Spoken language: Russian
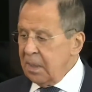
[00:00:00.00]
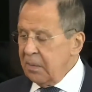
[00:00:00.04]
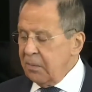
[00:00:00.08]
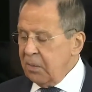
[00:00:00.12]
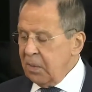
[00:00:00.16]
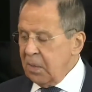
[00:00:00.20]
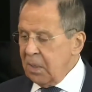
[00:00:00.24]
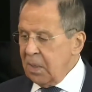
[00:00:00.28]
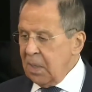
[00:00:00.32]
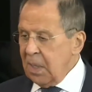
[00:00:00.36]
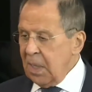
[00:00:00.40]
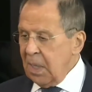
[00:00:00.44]

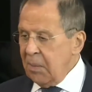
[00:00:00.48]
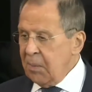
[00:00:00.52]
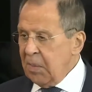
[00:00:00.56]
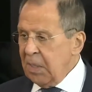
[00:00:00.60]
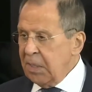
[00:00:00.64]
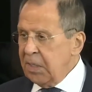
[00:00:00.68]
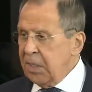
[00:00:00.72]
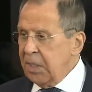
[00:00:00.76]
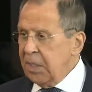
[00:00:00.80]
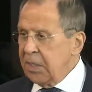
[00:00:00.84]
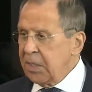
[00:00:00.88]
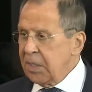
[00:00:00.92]
вот, на
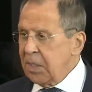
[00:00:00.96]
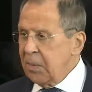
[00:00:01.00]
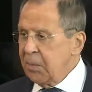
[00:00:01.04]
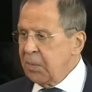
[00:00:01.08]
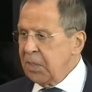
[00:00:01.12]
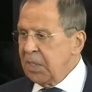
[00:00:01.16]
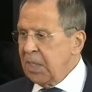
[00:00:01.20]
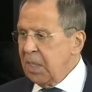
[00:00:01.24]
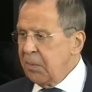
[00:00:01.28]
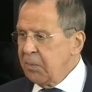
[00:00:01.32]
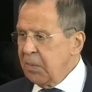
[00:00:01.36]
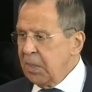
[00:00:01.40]

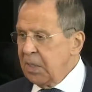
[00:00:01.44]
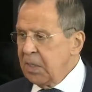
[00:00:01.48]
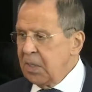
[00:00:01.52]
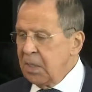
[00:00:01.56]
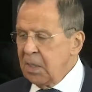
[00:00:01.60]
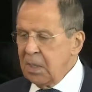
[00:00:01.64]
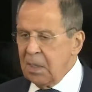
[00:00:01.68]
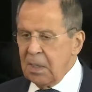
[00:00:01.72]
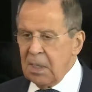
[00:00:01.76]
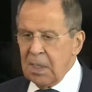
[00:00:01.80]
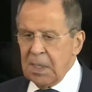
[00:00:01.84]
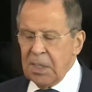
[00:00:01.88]
Мадридском
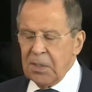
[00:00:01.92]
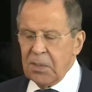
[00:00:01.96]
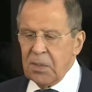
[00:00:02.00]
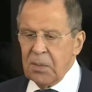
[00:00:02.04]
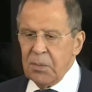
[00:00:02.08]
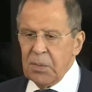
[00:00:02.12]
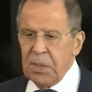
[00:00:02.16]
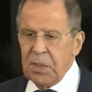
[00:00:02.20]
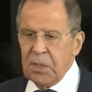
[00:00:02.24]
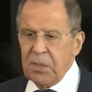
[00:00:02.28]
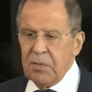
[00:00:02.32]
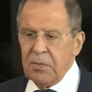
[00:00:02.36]
саммите
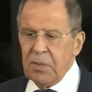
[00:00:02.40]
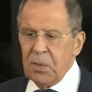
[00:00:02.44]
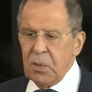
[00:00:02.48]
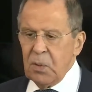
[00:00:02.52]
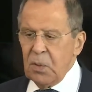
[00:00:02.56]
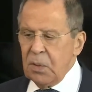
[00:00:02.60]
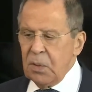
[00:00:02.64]
летом этого